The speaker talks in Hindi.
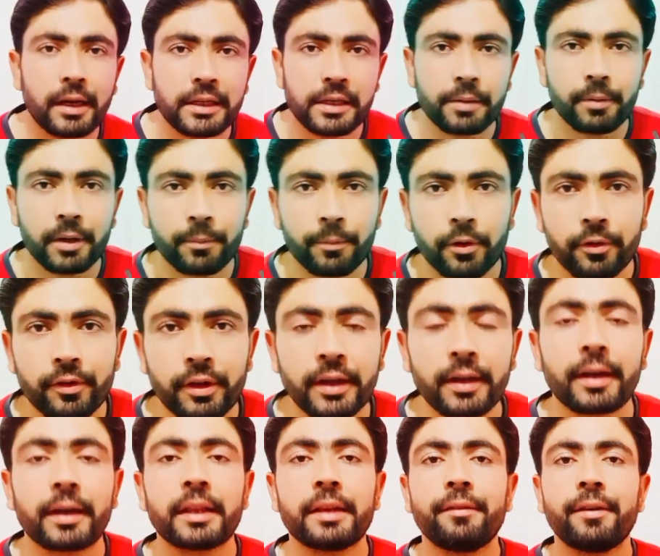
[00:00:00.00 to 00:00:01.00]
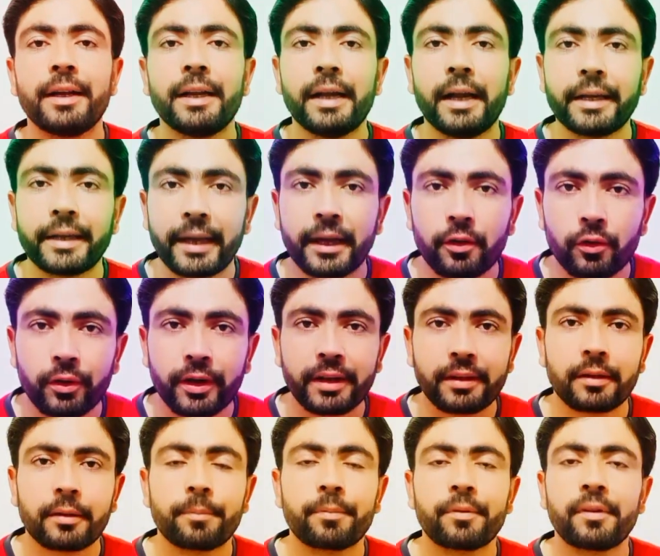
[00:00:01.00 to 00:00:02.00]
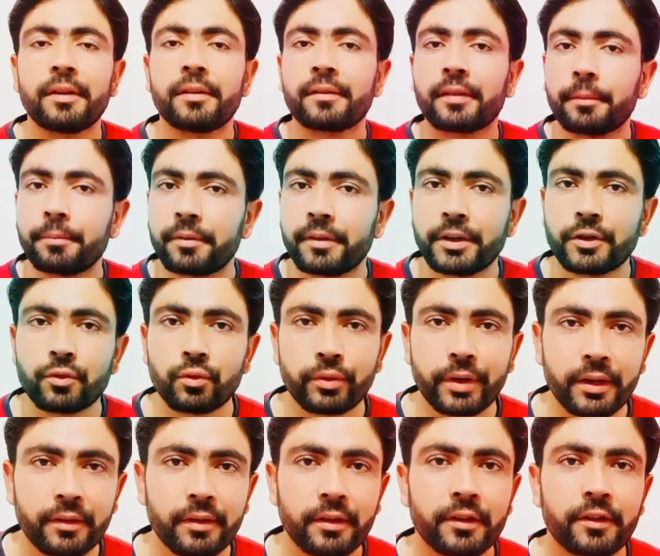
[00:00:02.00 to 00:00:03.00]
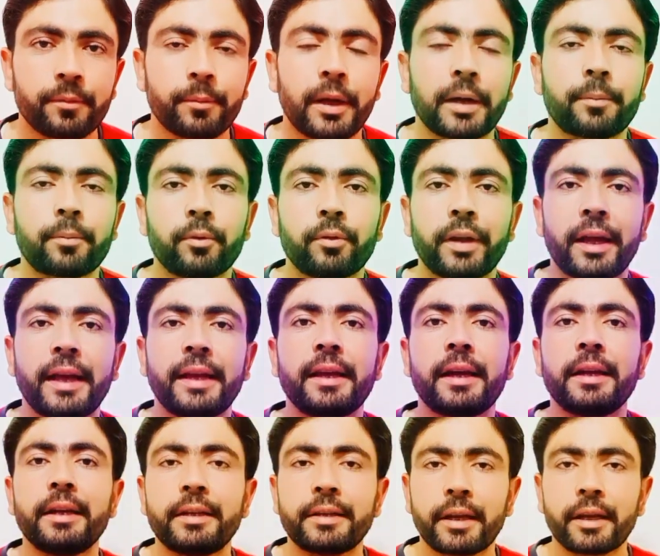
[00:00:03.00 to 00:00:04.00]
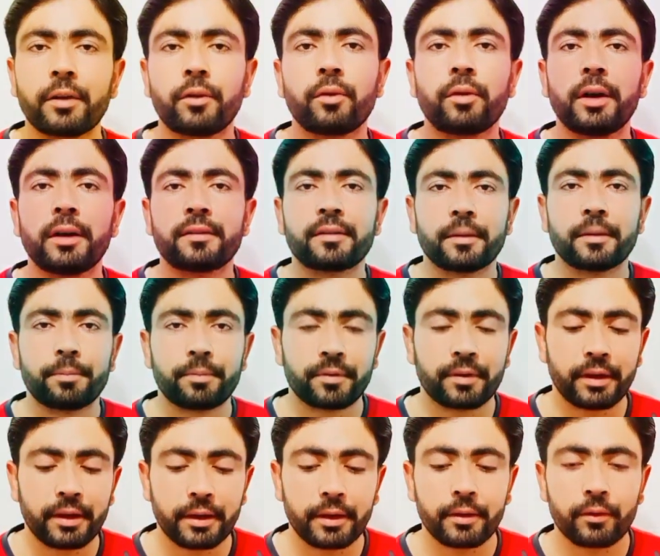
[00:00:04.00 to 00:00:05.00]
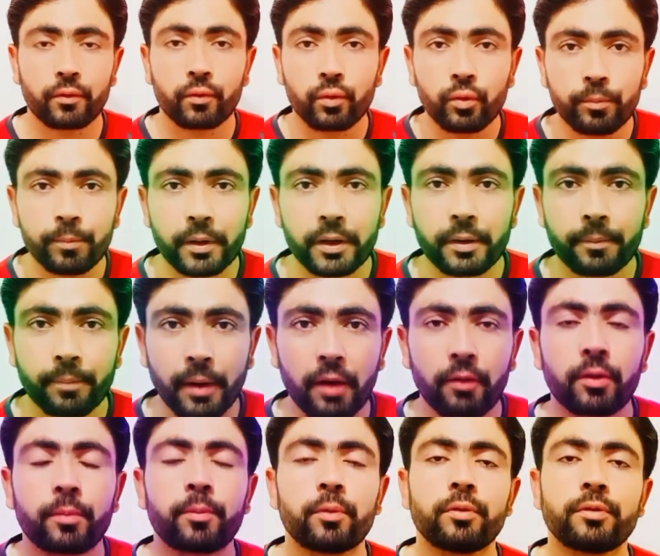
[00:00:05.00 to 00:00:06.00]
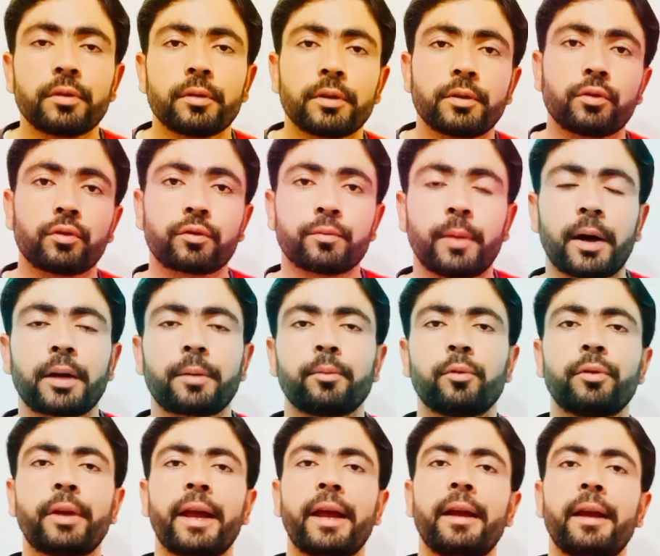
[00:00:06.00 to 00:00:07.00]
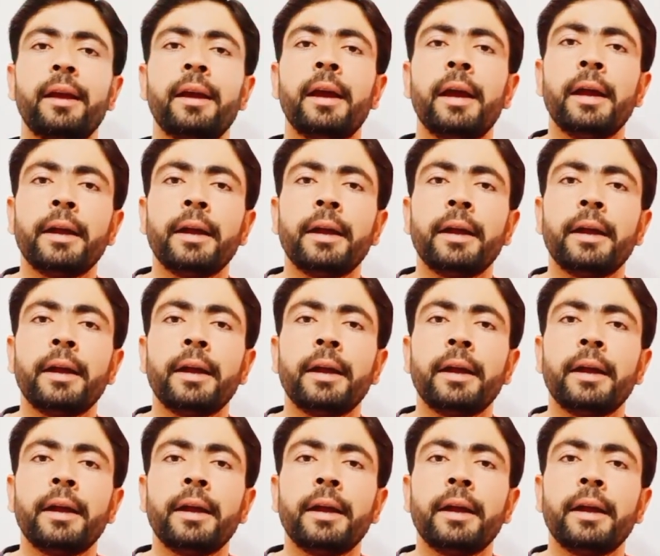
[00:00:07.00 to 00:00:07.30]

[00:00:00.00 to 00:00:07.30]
आज हम अनबॉक्सिंग करने वाले हैं टेक्नो की तरफ से सबसे जो डिसेंट स्मार्टफोन है यानी टेक्नो का सबसे सुपर पावरफुल जो स्मार्टफोन है